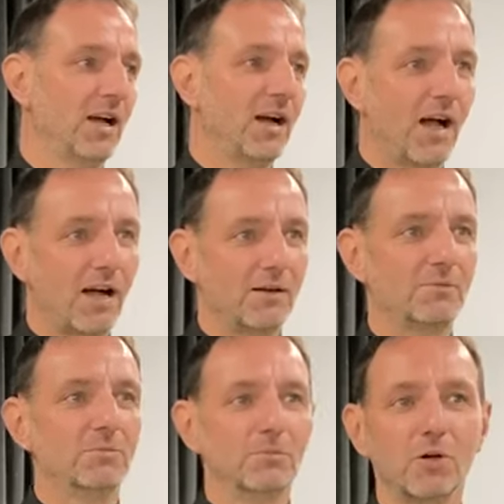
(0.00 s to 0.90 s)
A
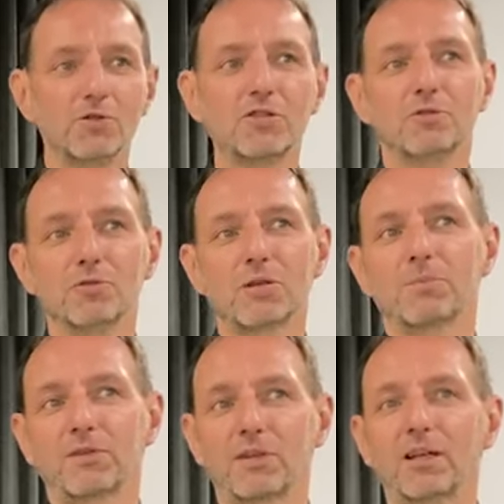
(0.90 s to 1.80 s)
młodzi ludzie,
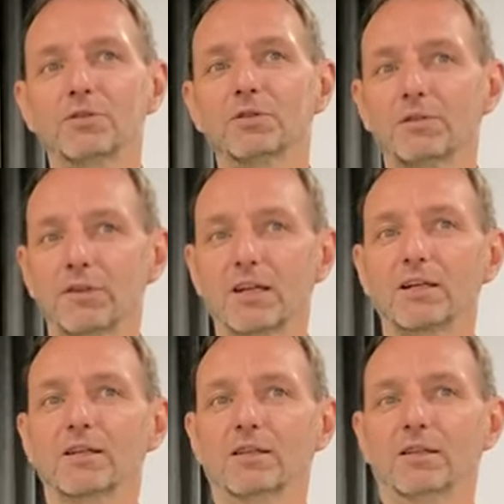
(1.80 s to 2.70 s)
bez względu na
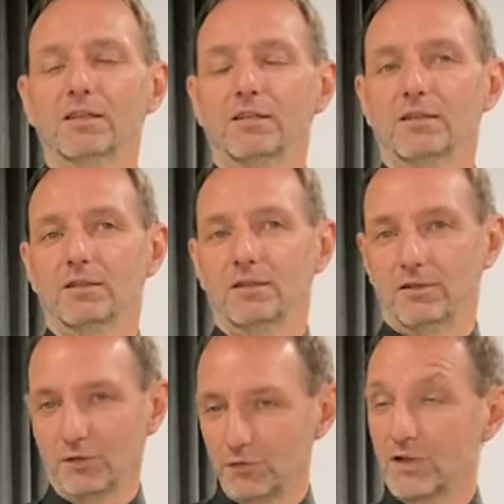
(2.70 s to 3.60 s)
wiek,
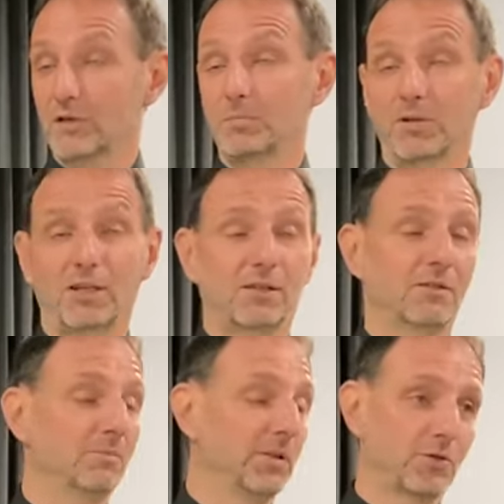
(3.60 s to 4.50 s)
również w zborach,
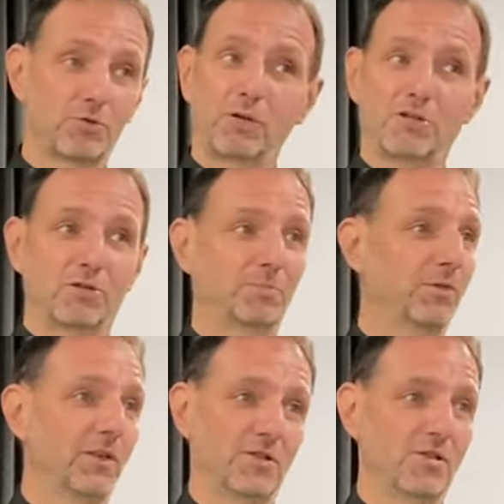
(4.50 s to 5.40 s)
będą szukać
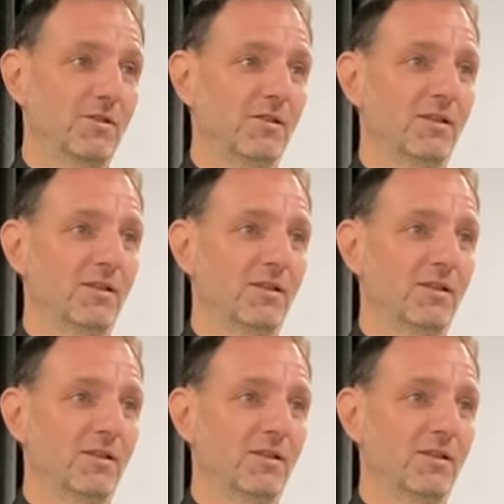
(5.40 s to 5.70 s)
odpowiedzi.